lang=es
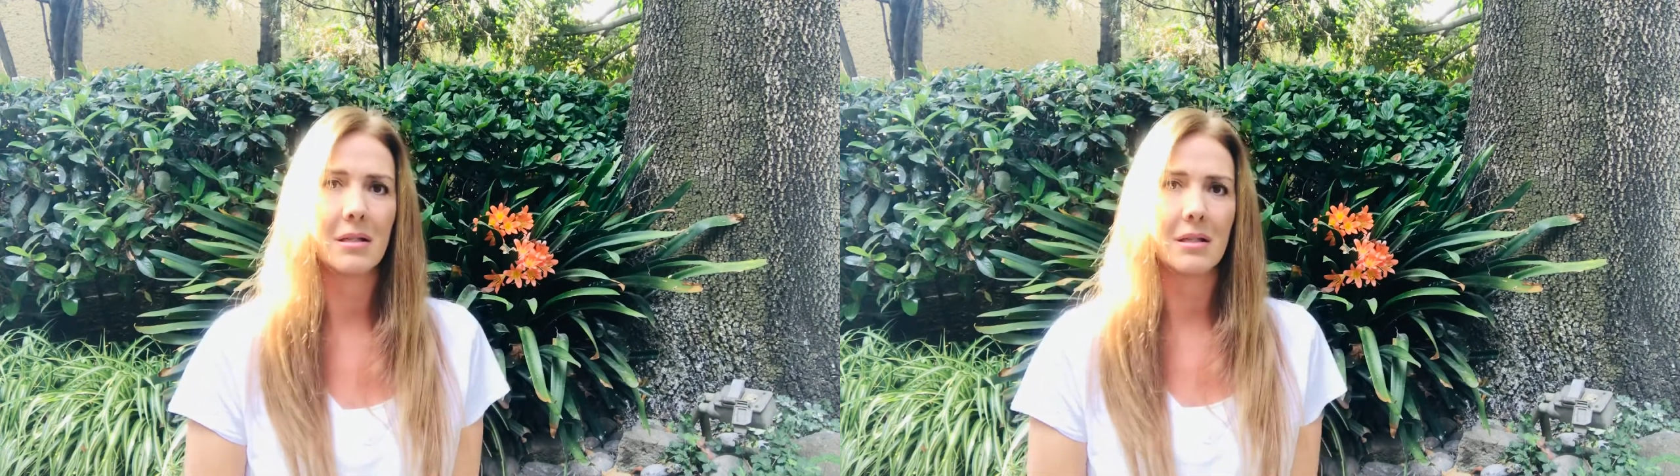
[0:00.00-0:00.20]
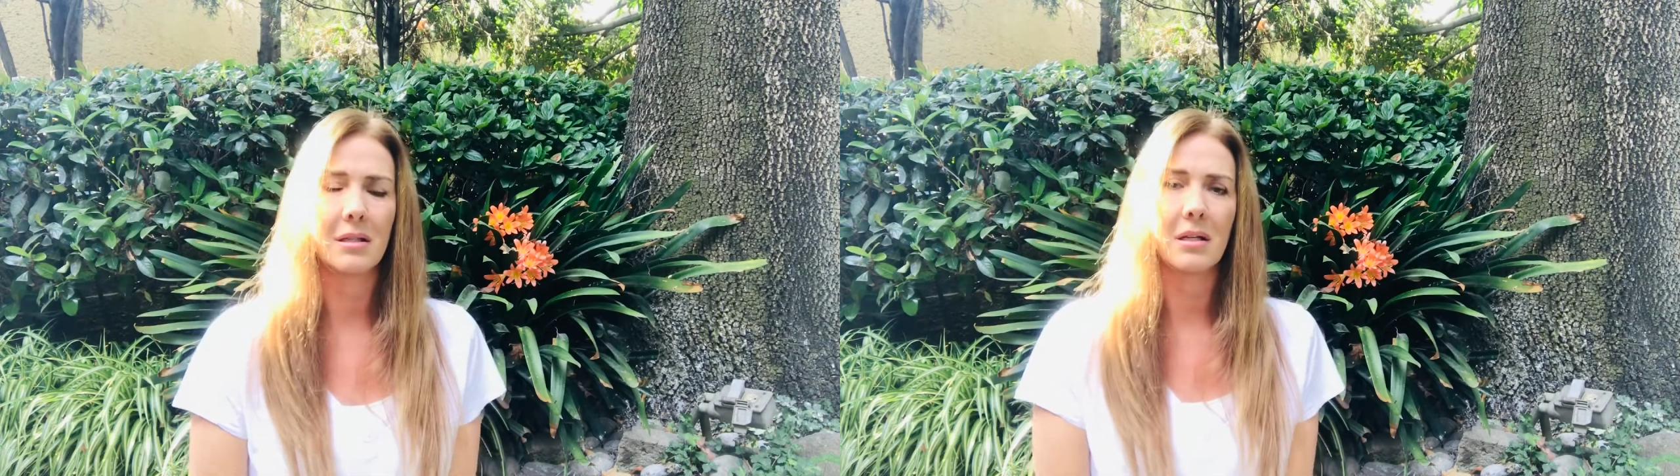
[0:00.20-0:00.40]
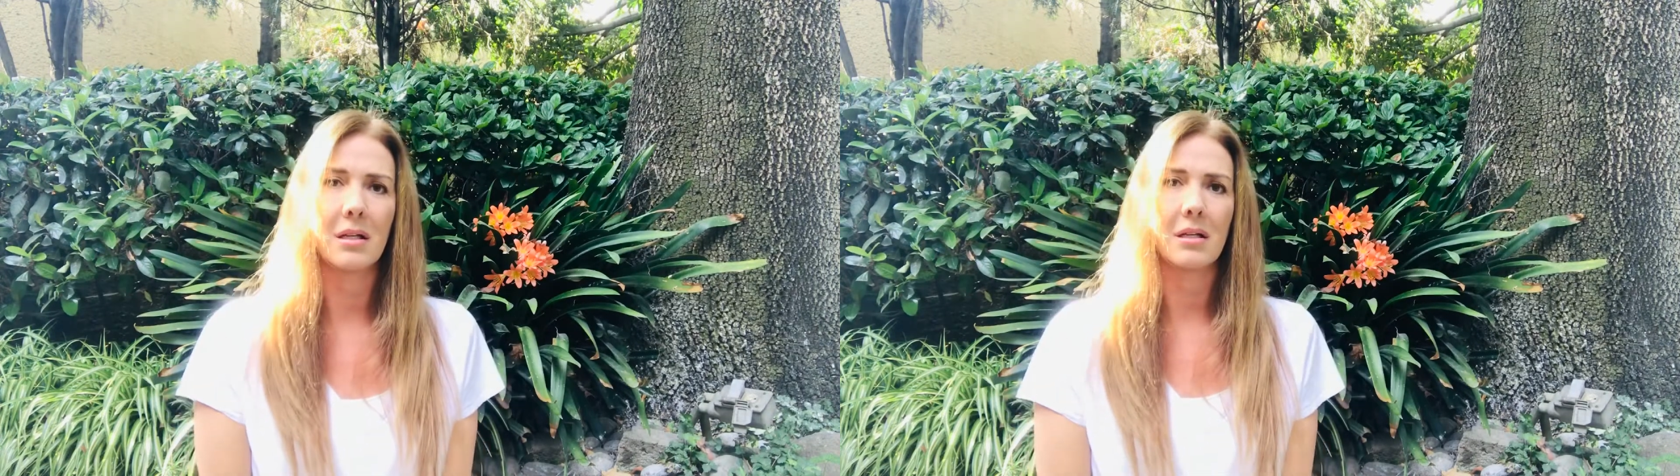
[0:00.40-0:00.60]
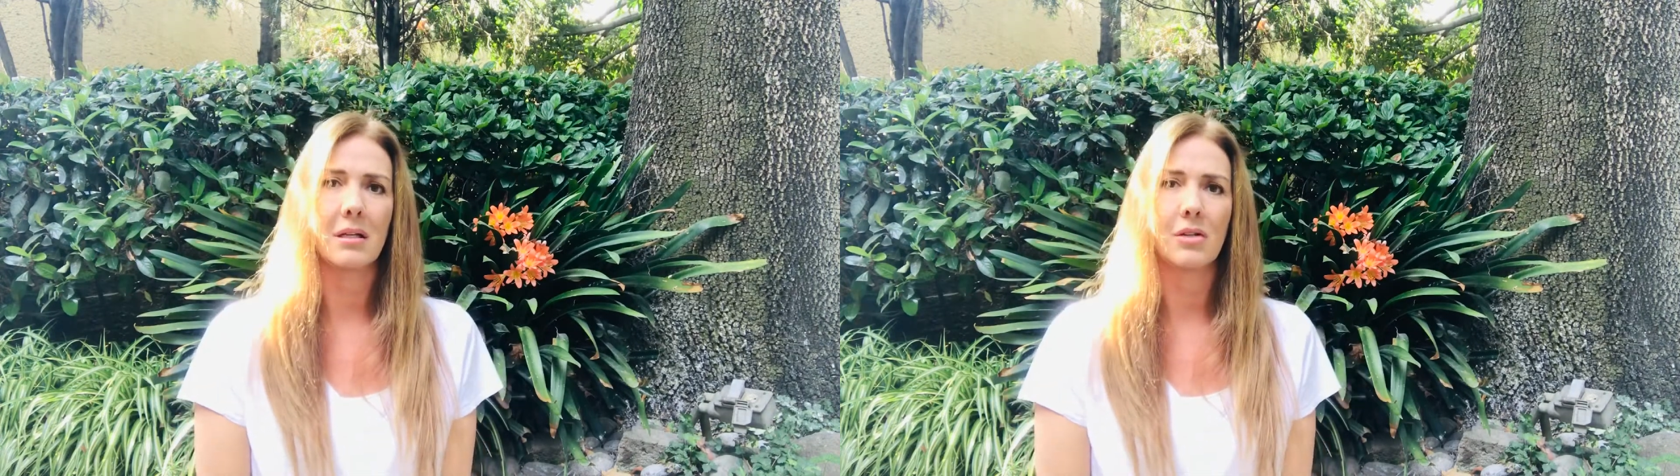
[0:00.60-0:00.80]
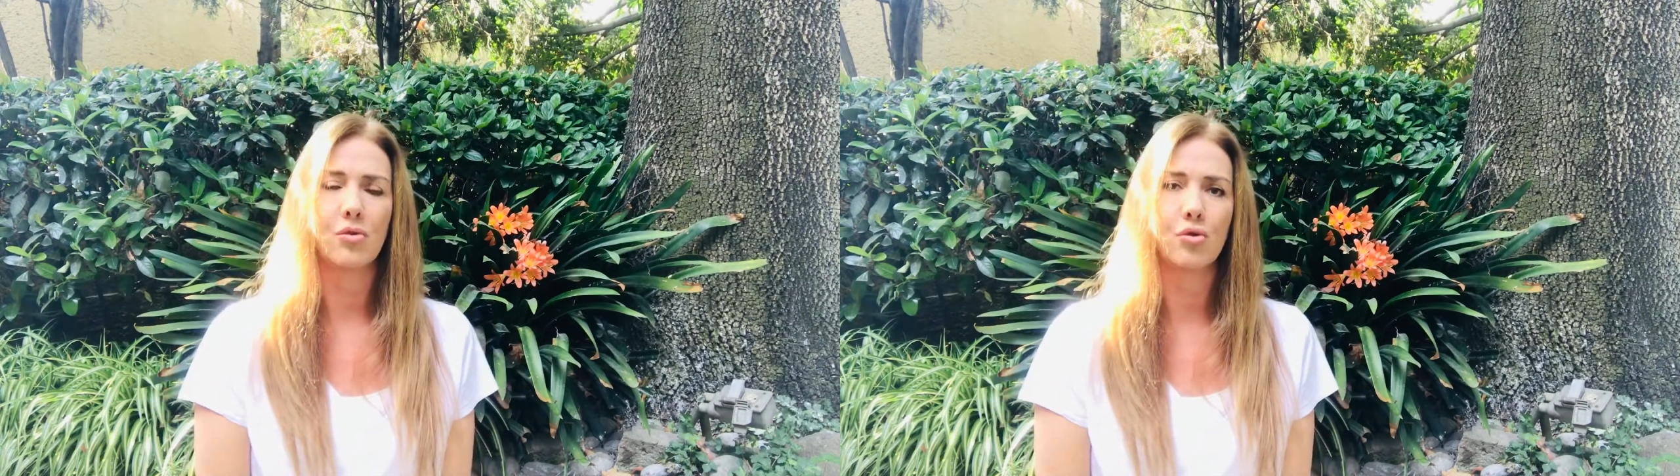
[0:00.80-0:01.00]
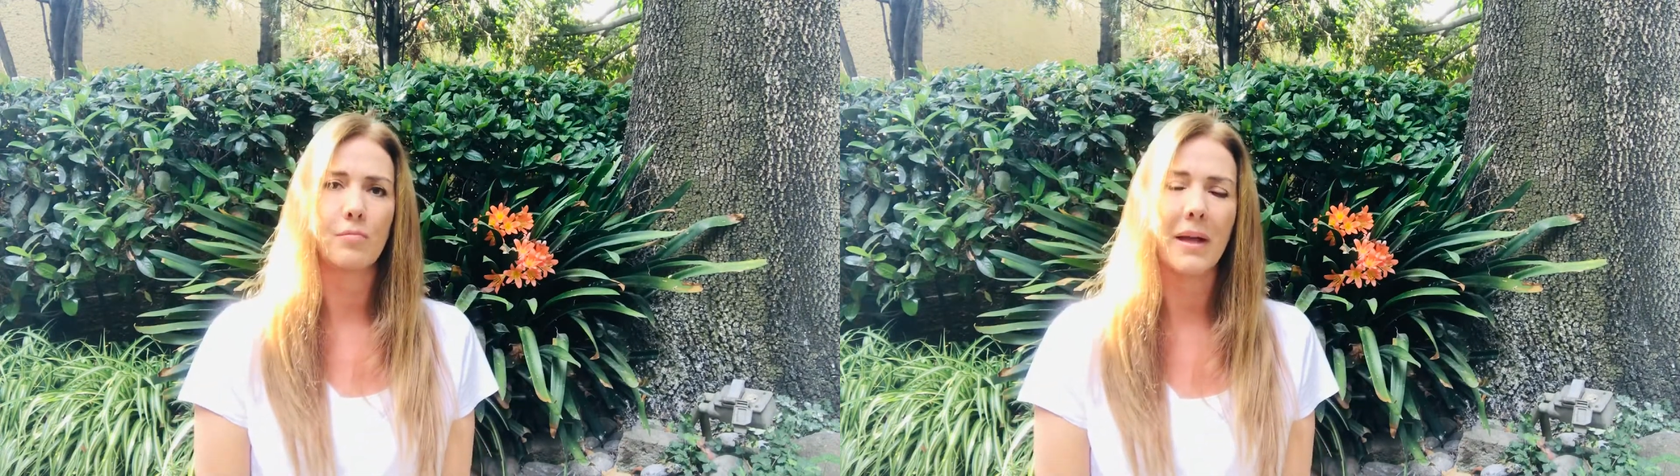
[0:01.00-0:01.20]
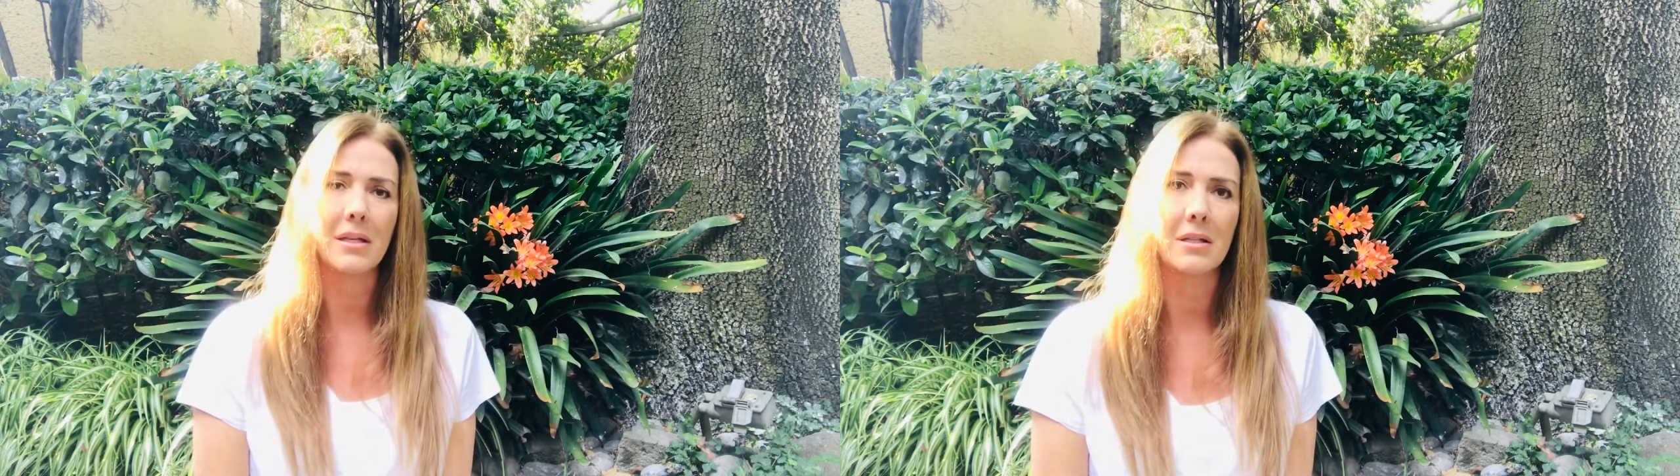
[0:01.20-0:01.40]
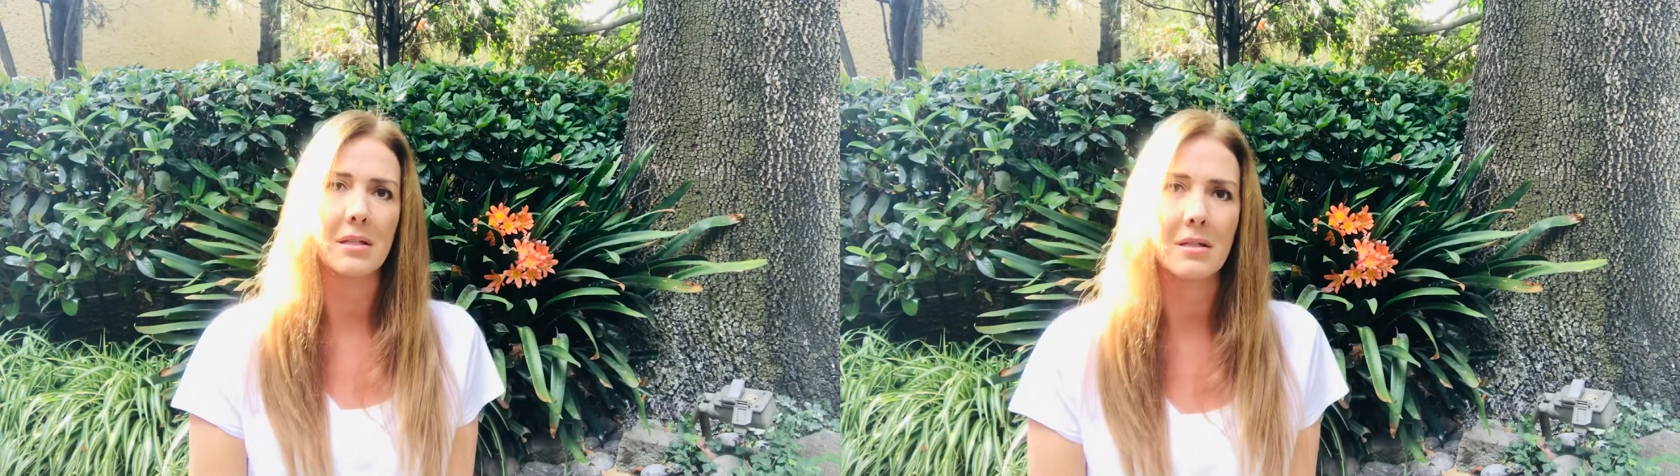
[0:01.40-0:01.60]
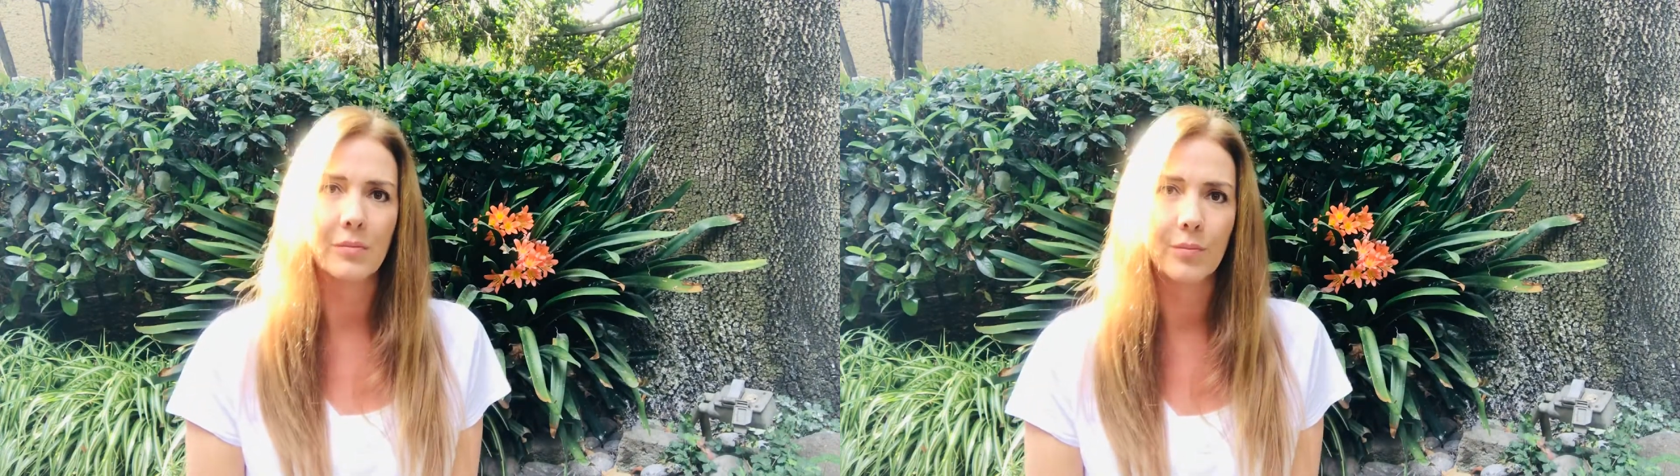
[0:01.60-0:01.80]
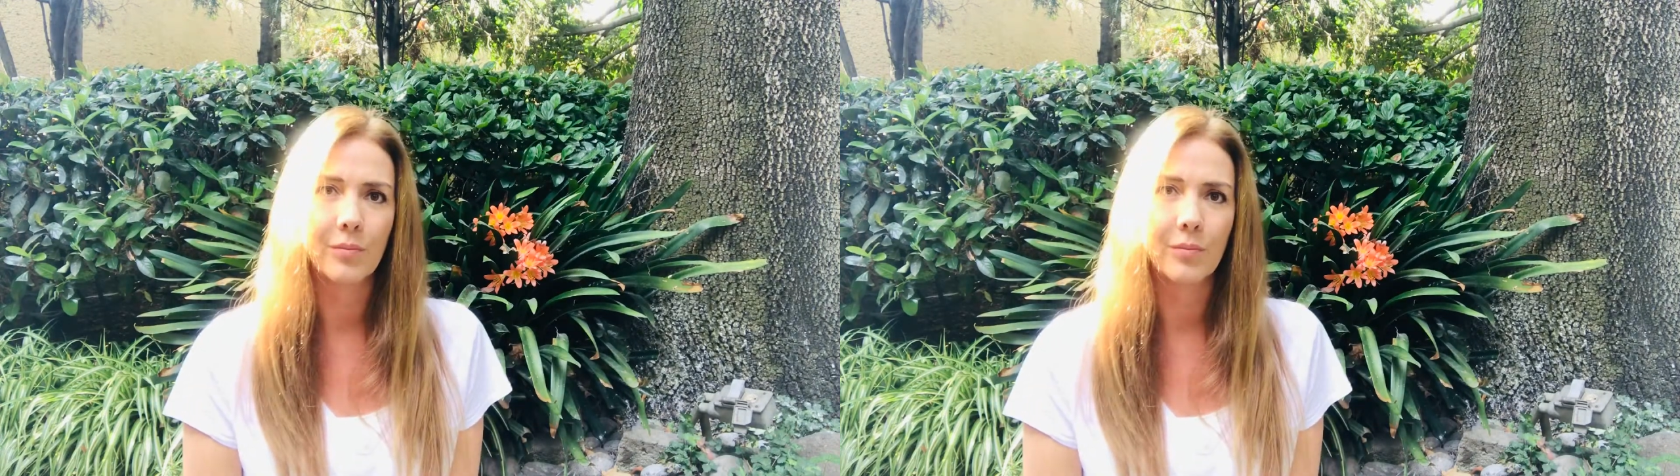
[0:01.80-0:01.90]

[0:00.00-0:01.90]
en, sus países?